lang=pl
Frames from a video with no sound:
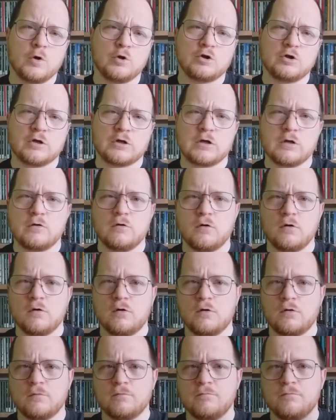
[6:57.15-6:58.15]
od
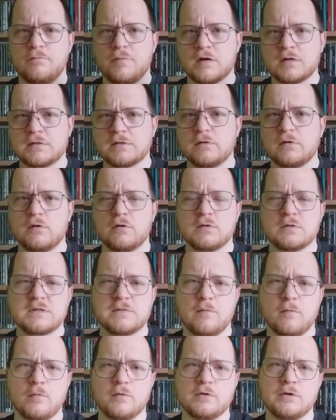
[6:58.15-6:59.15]
takiego bardzo
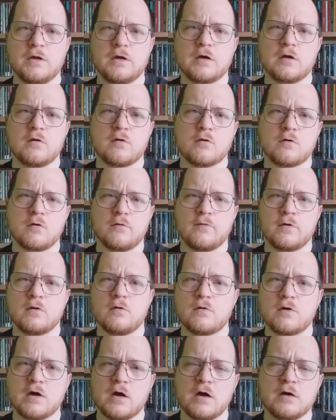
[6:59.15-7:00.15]
swobodnego,
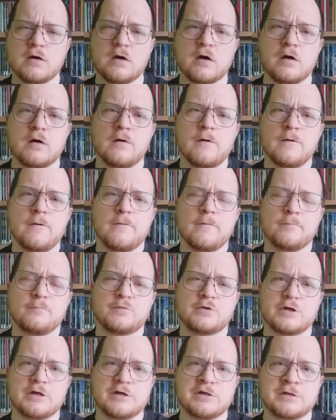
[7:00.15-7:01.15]
rockowego grania
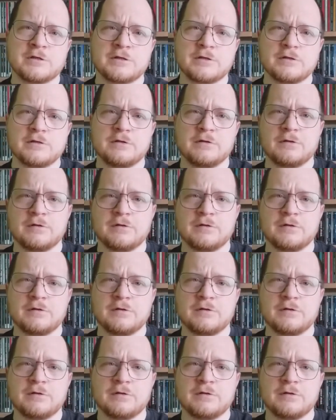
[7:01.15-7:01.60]
przez y,